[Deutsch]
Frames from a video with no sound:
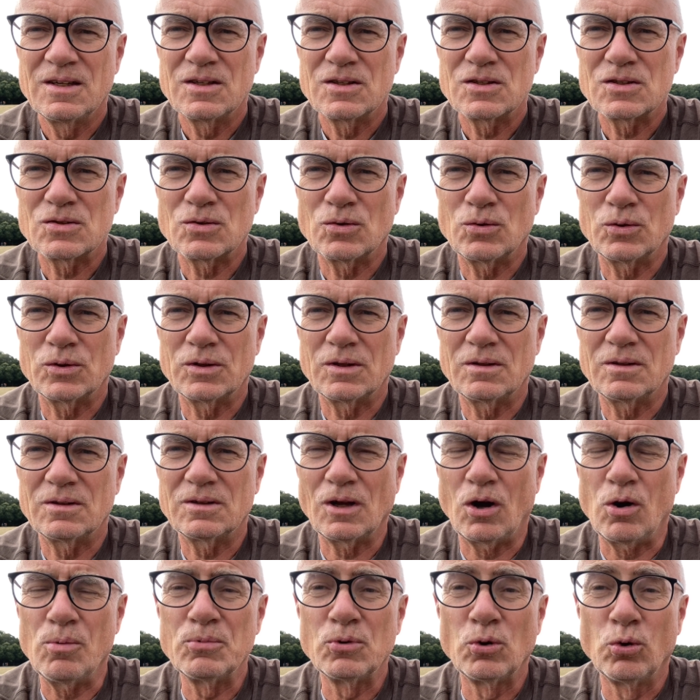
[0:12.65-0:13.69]
so
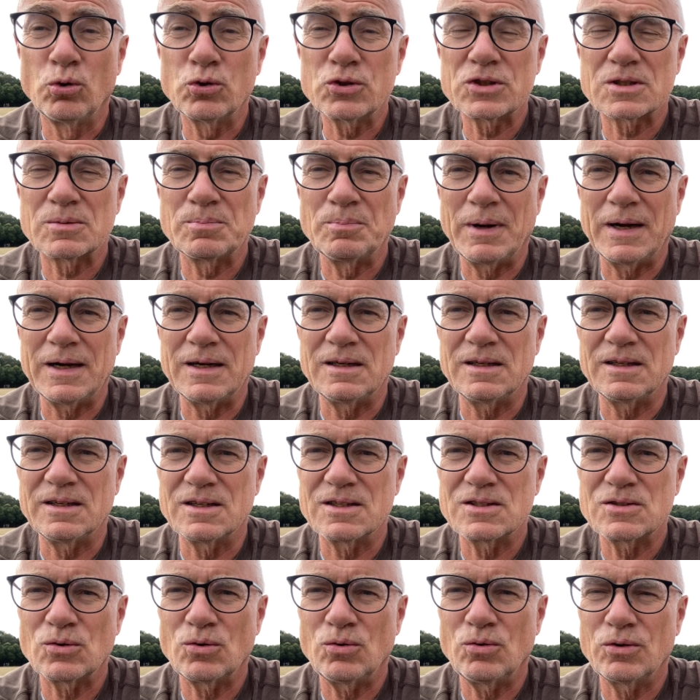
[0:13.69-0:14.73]
Daumen hoch
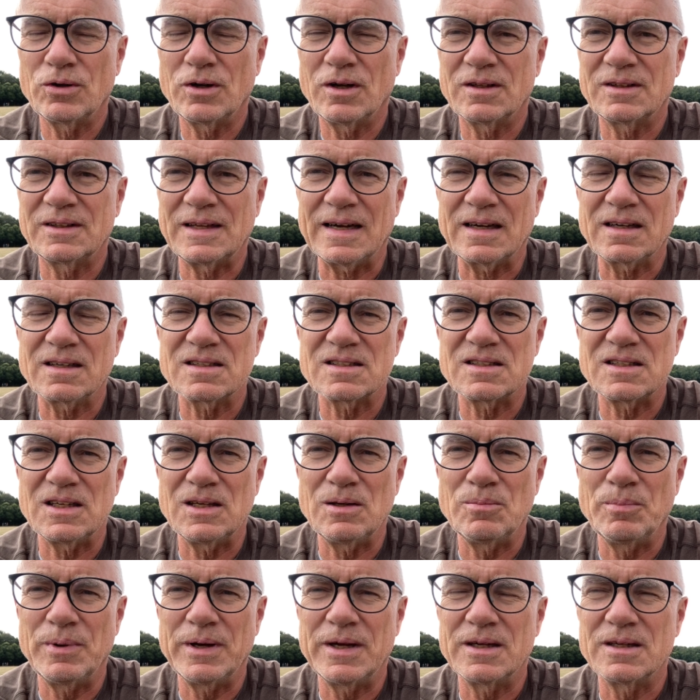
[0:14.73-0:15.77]
Smileys oder
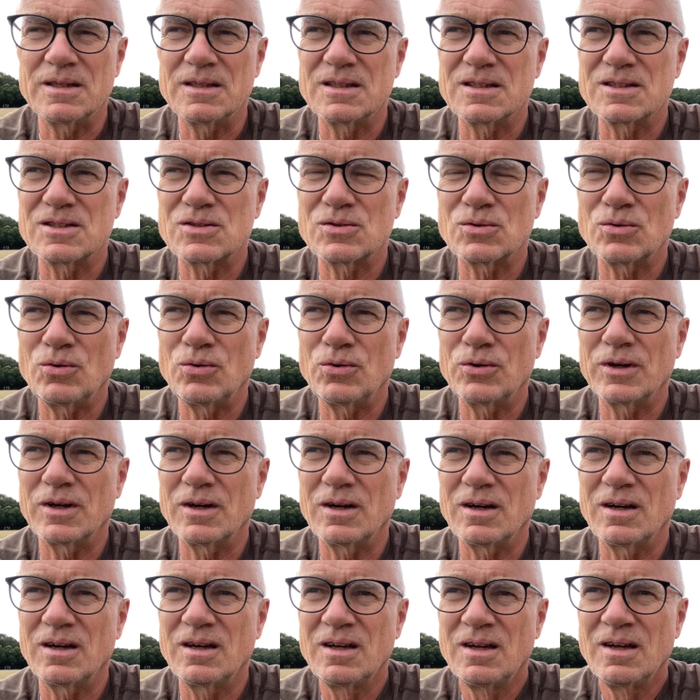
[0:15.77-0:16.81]
Dankes-E-Mails
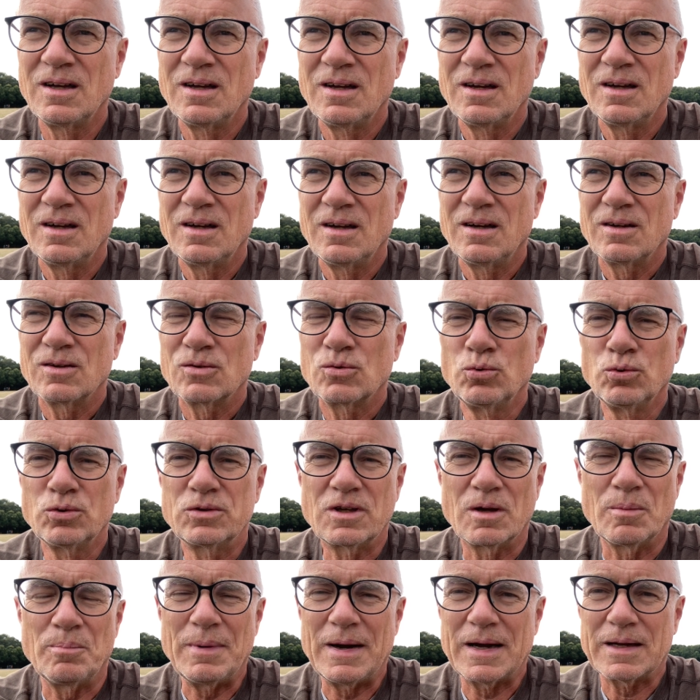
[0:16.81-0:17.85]
oder gut
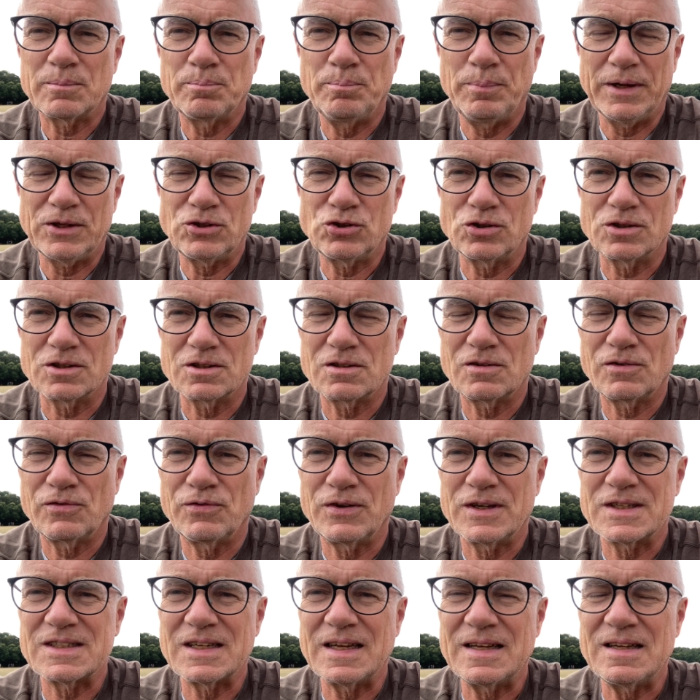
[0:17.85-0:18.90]
gemacht Badges
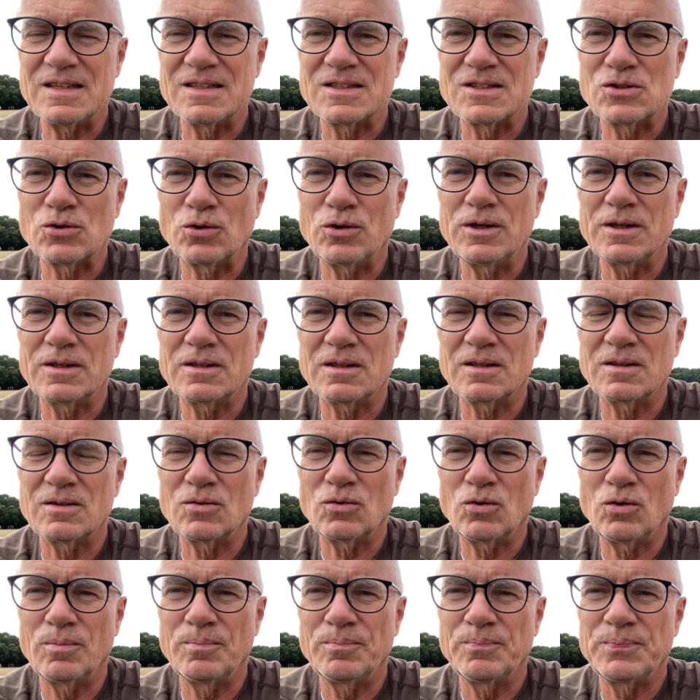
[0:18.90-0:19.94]
versenden sollten,
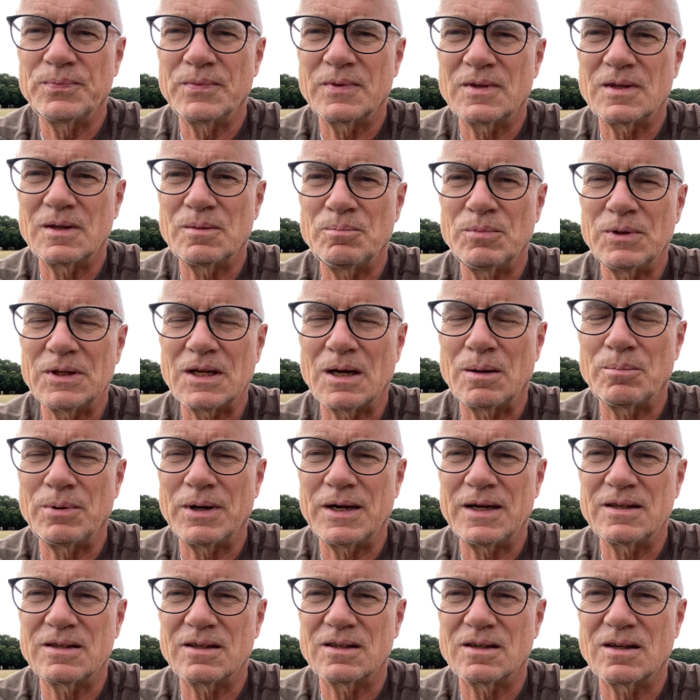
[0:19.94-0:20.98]
um die
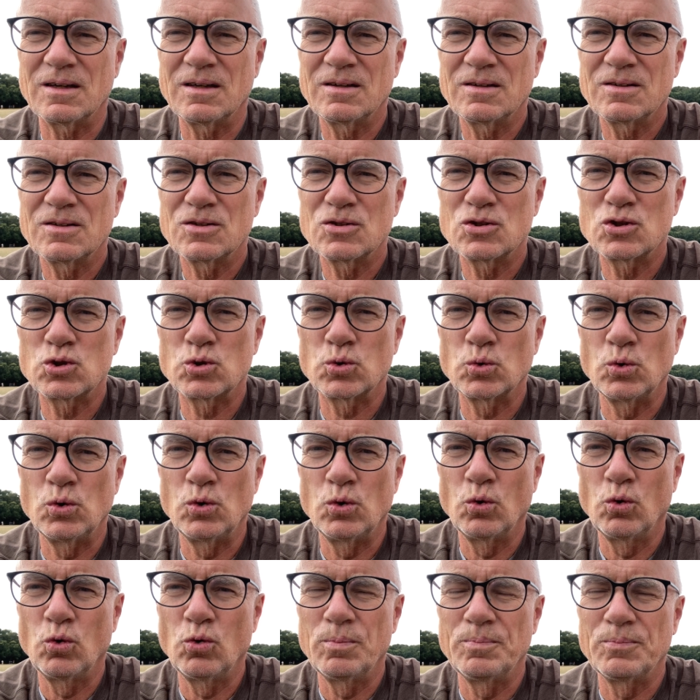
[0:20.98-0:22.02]
Mitarbeiter zu
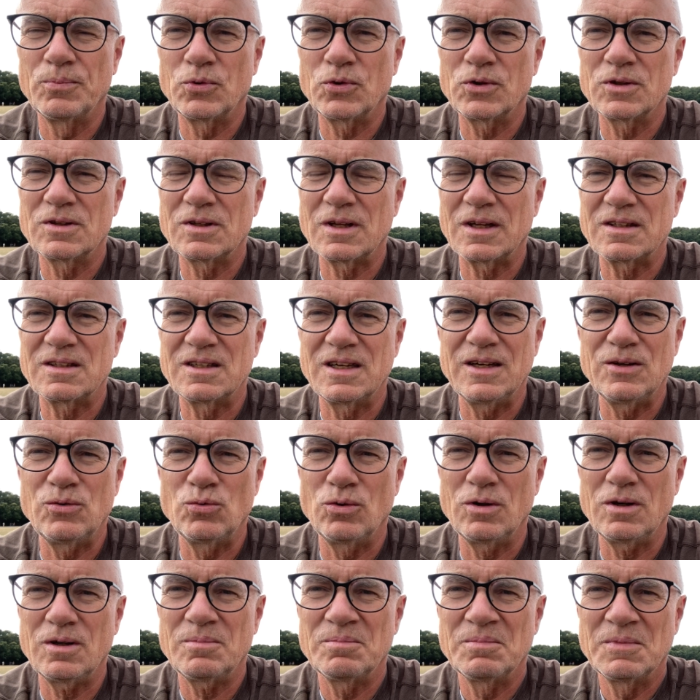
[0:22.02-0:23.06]
loben. Und der
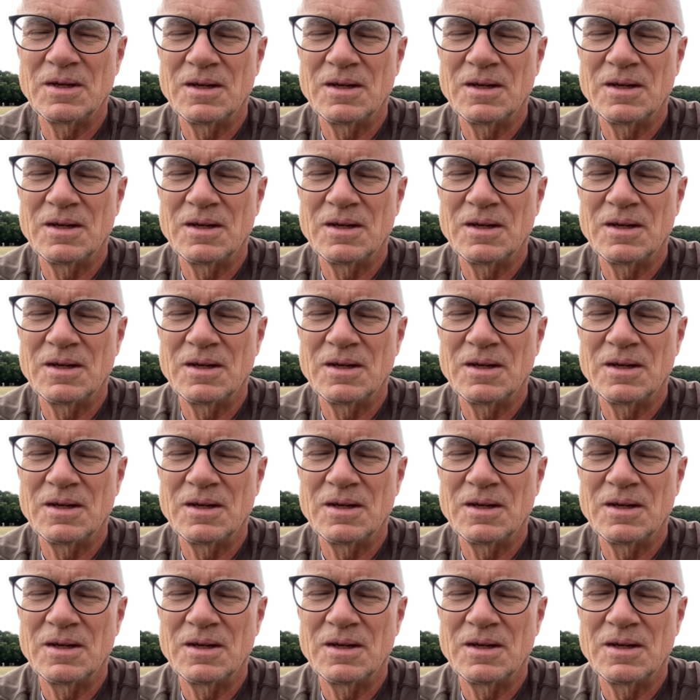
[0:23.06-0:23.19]
Tenor